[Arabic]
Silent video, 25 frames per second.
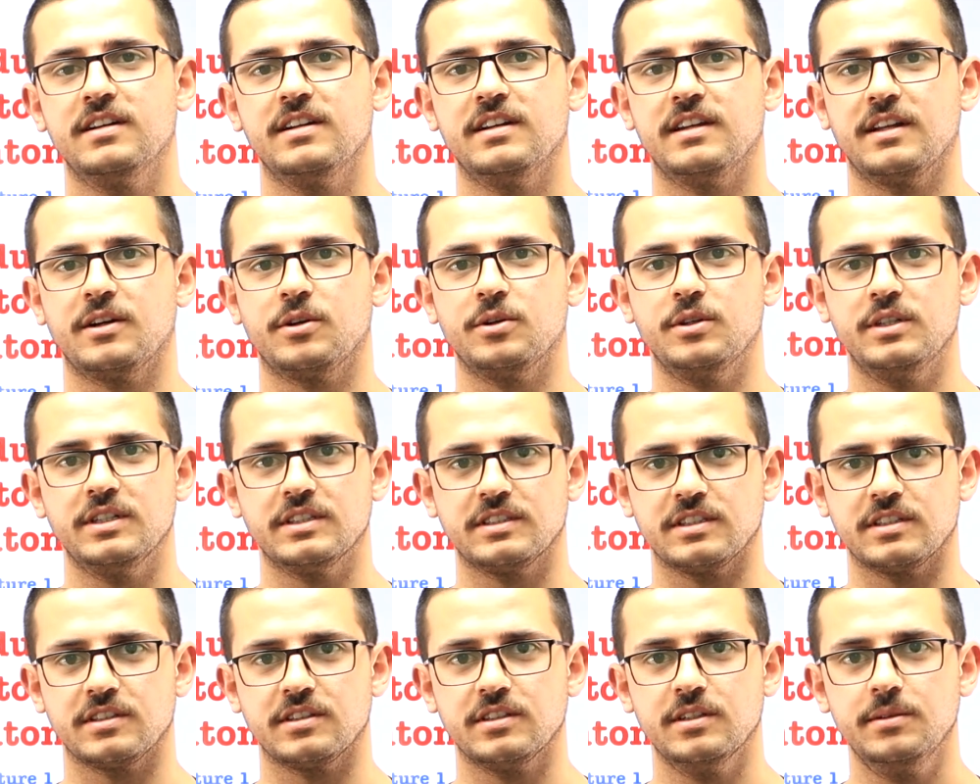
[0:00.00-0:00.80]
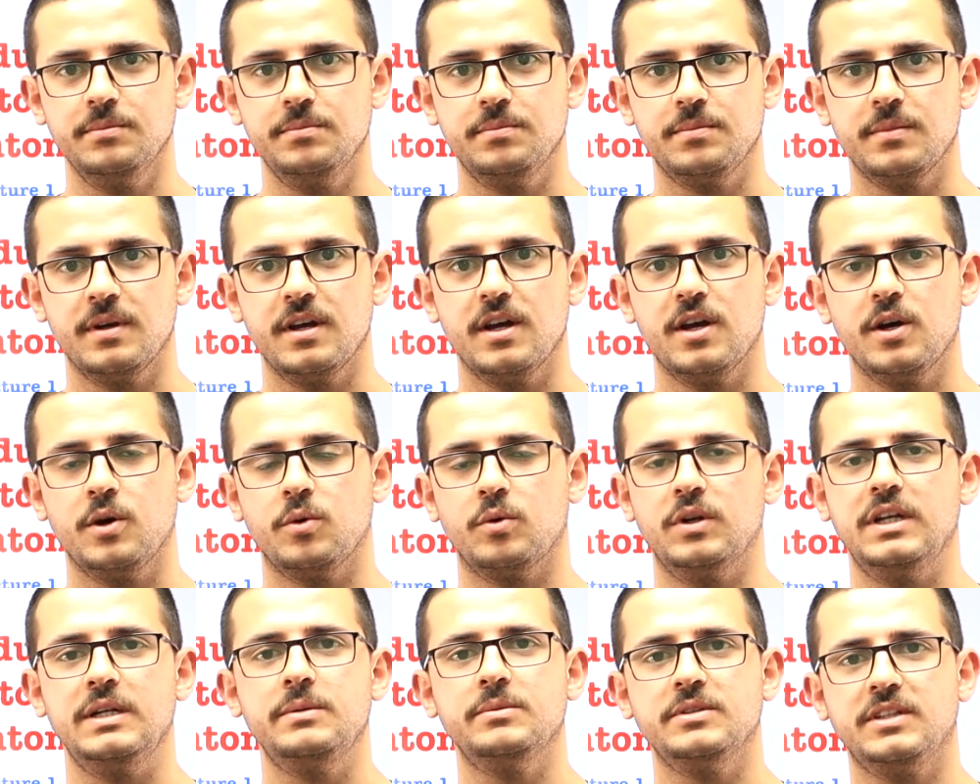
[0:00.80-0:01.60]
لكليه الطب
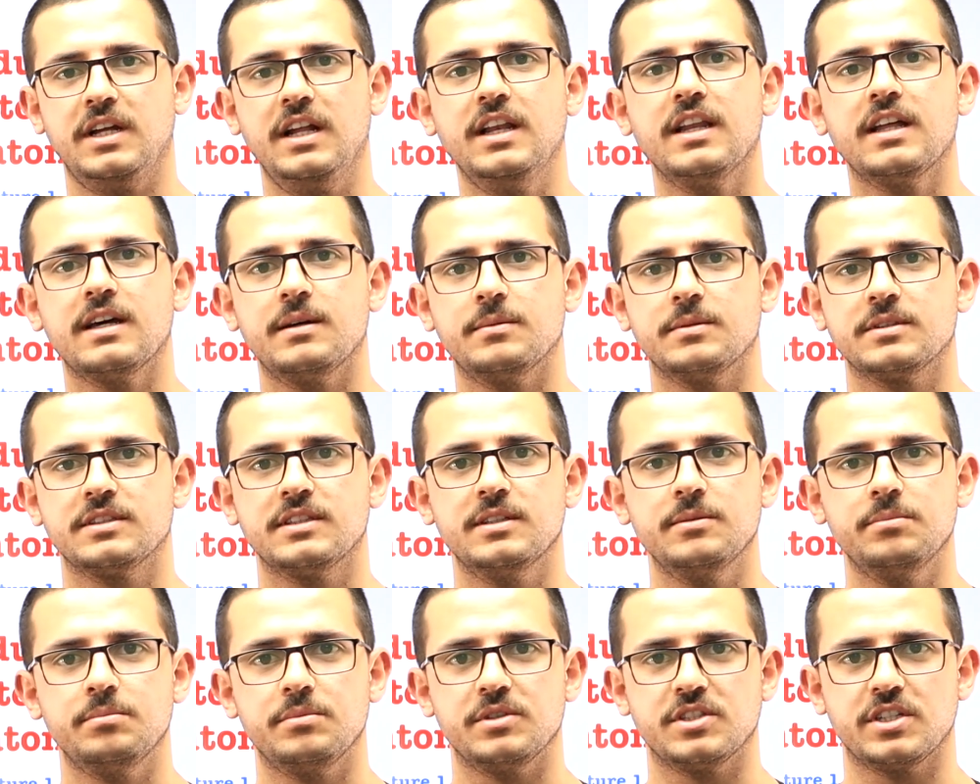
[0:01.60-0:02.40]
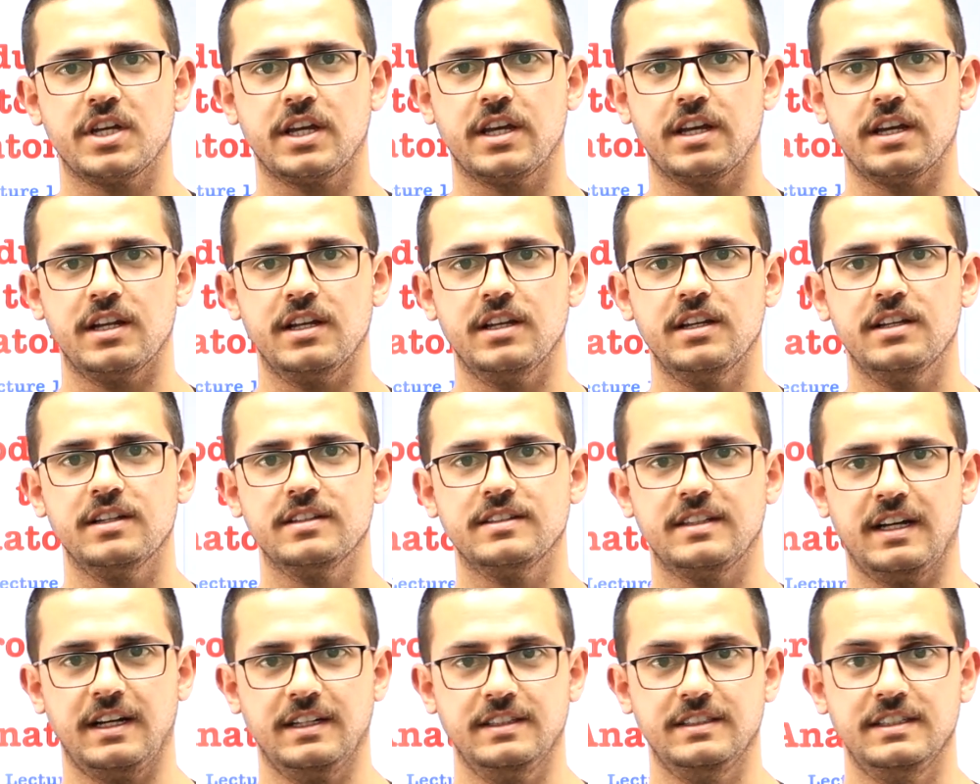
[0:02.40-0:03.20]
واللي متعلقه بالطب
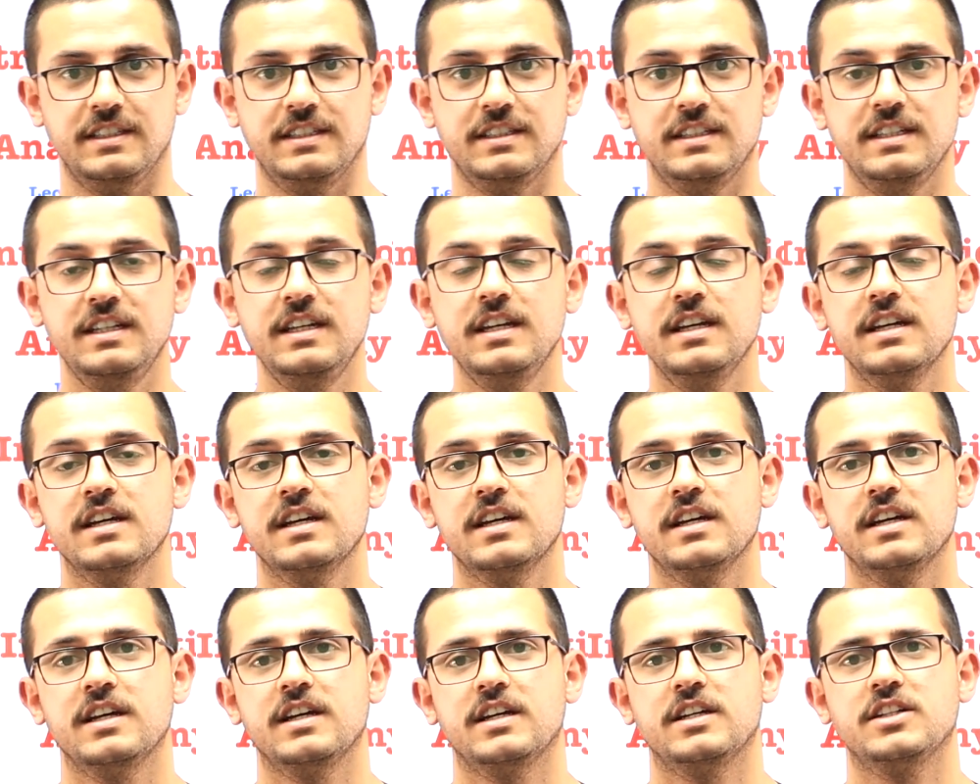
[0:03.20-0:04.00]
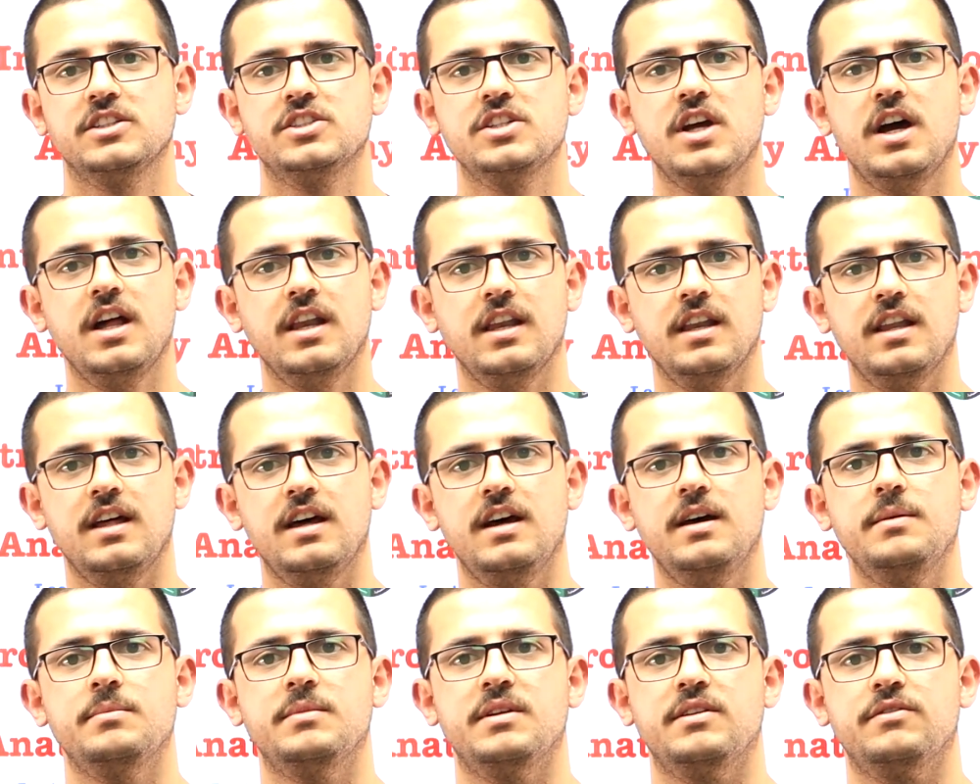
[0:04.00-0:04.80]
بشكل تحديدي ان شاء
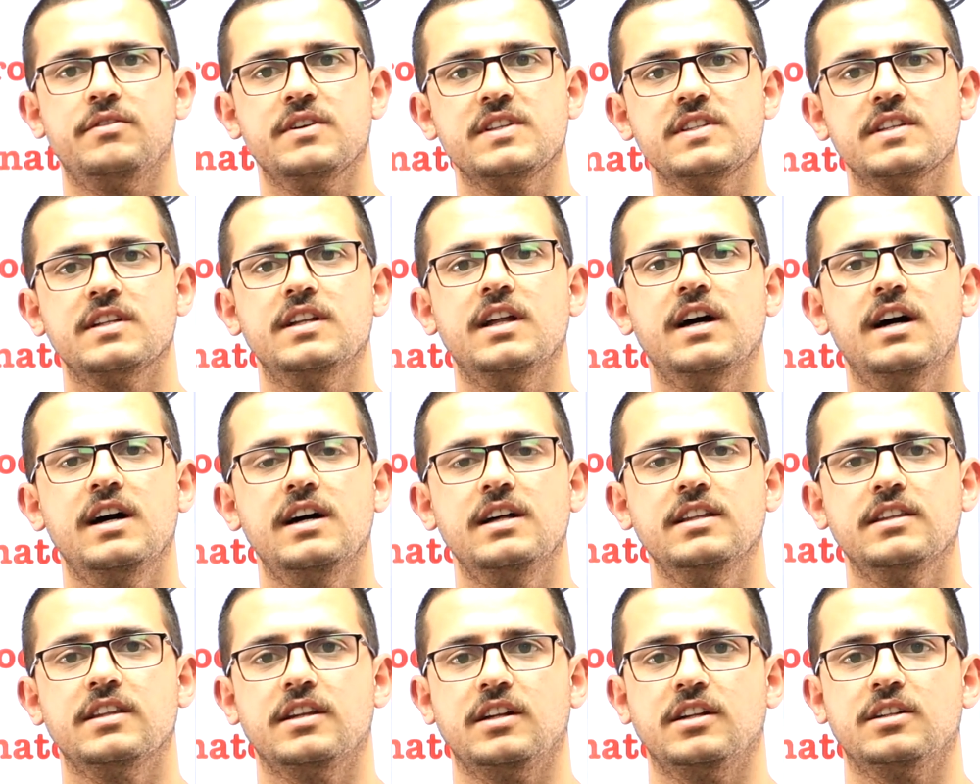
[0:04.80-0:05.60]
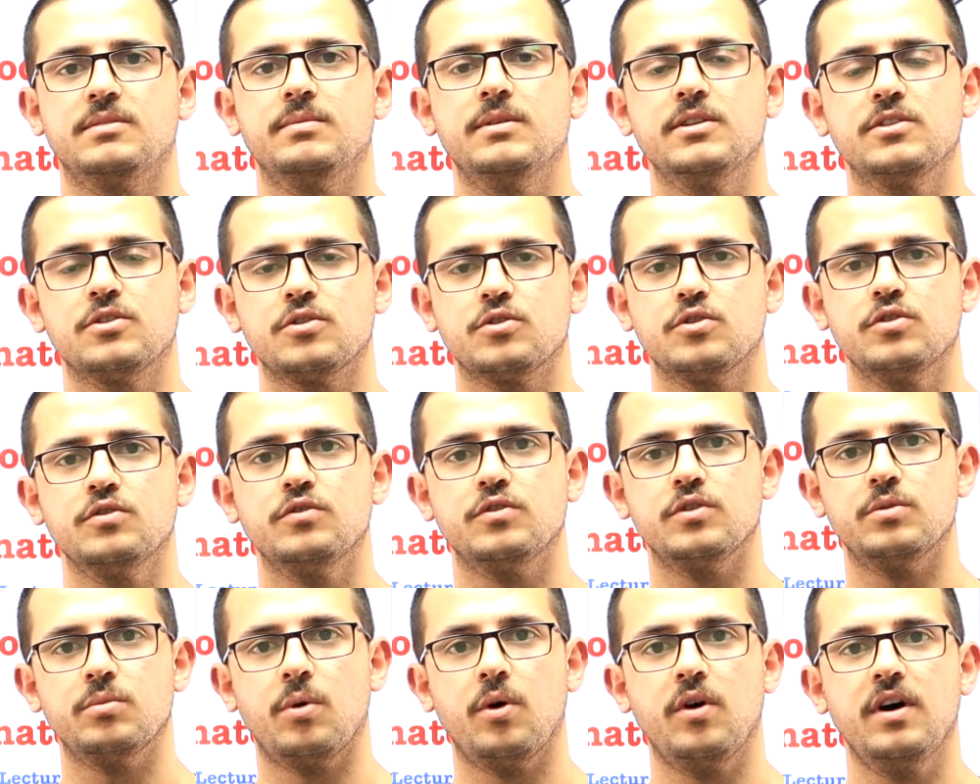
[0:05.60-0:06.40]
الله من الفصل هذا رح تبلشوا
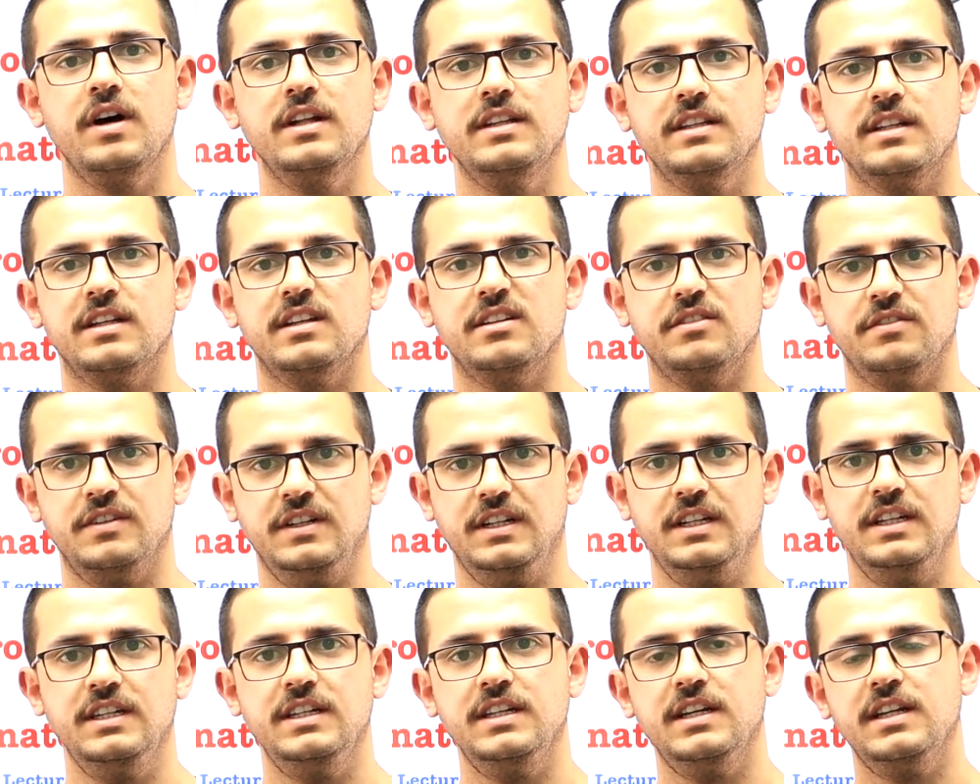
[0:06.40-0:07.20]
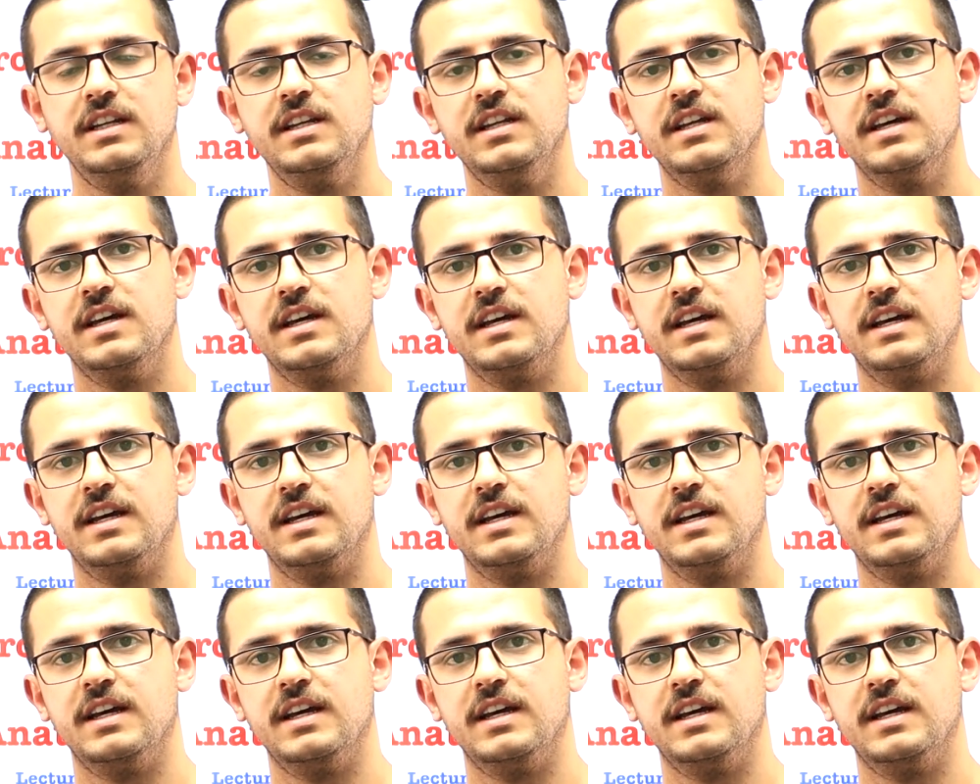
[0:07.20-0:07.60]
تشوفوا المواد اللي فعليا